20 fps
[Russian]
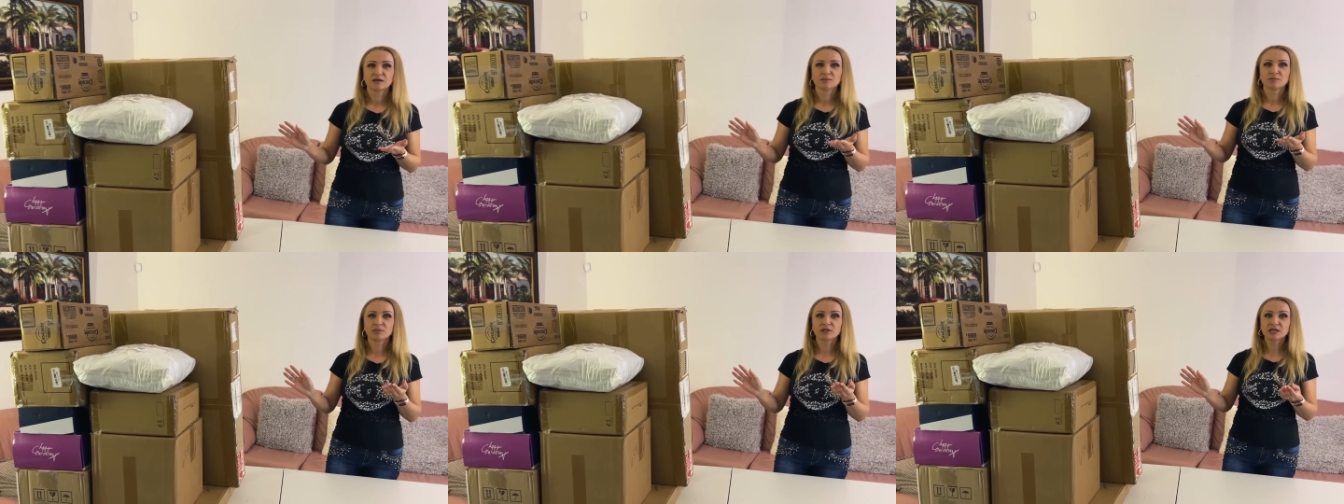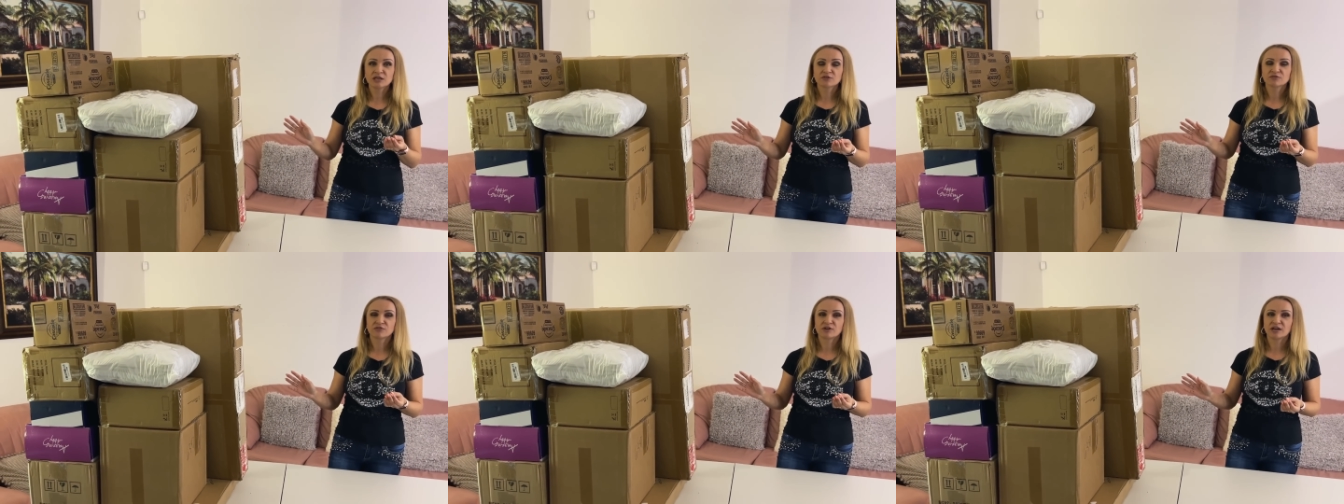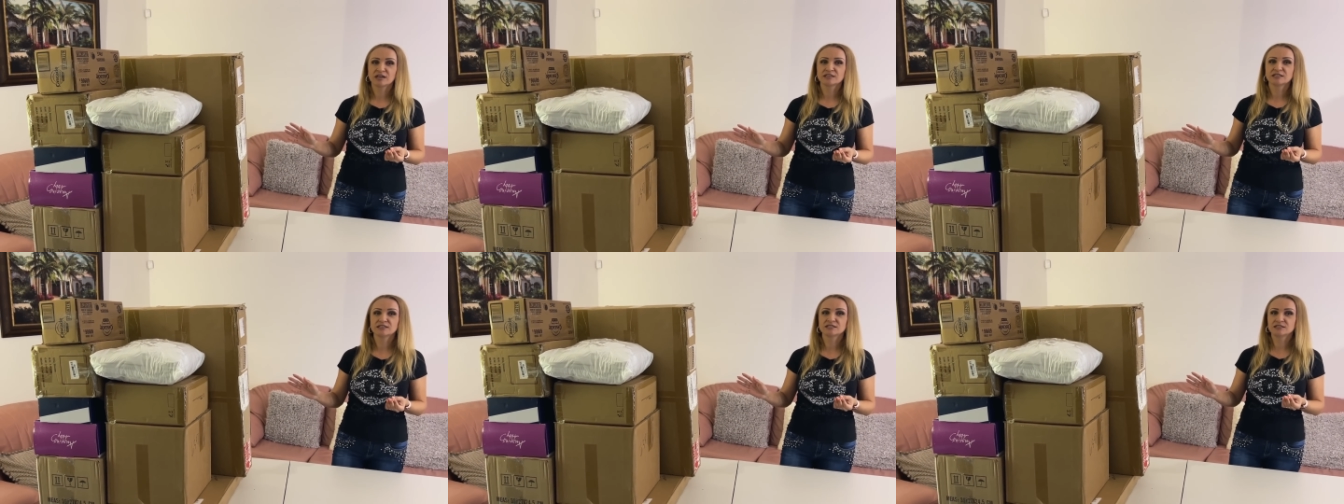Black
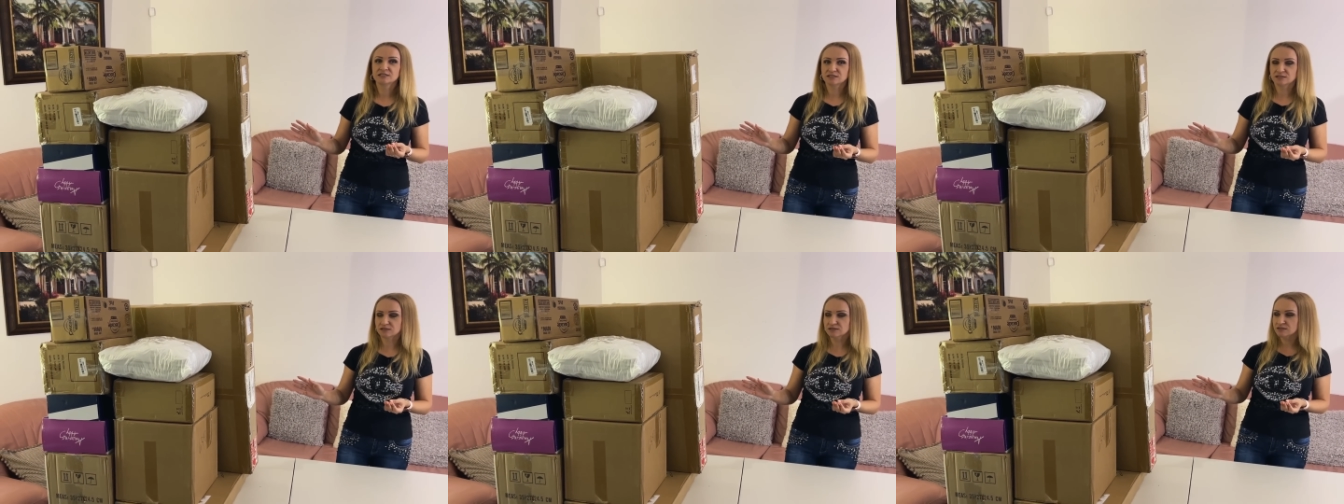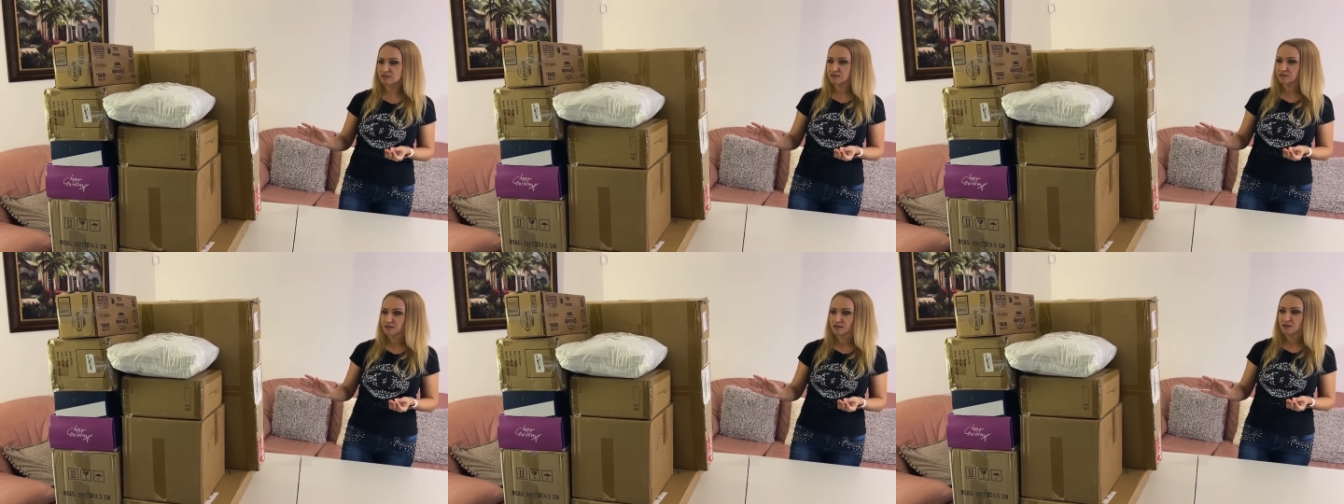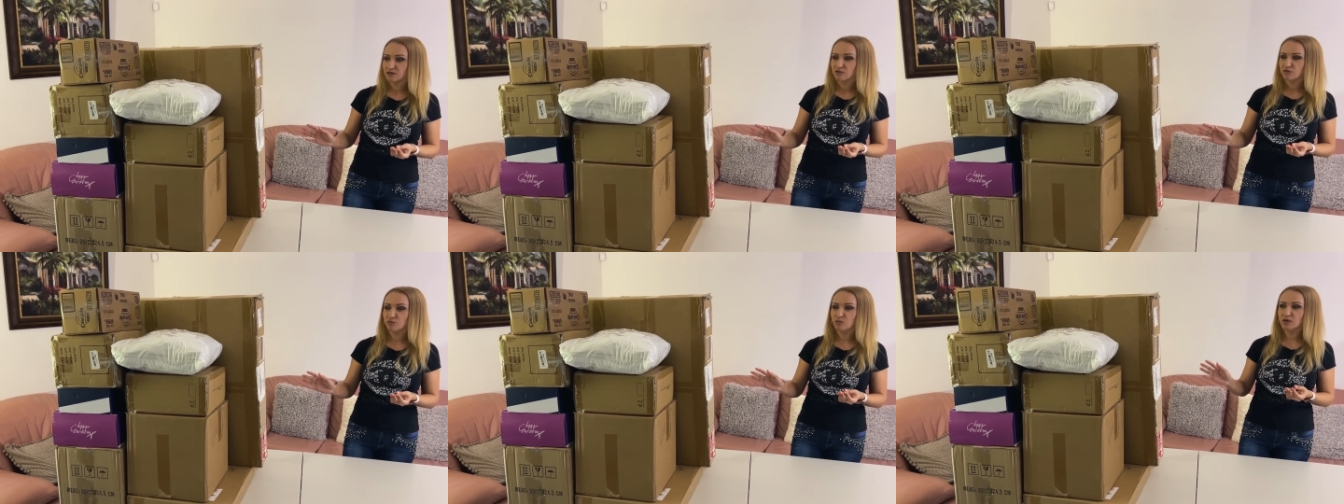Friday Deals
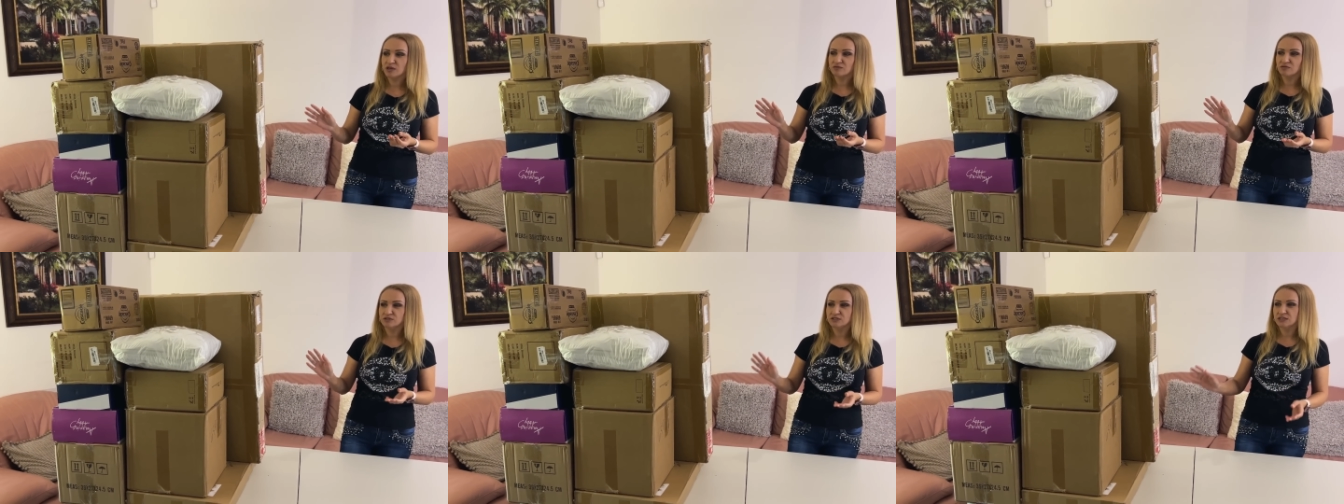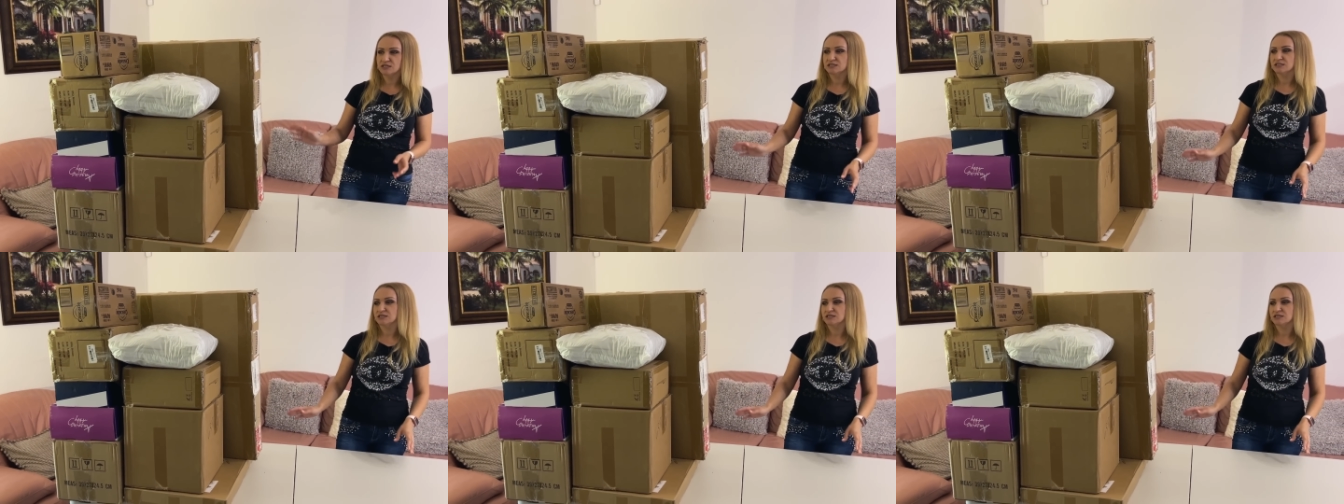в первый день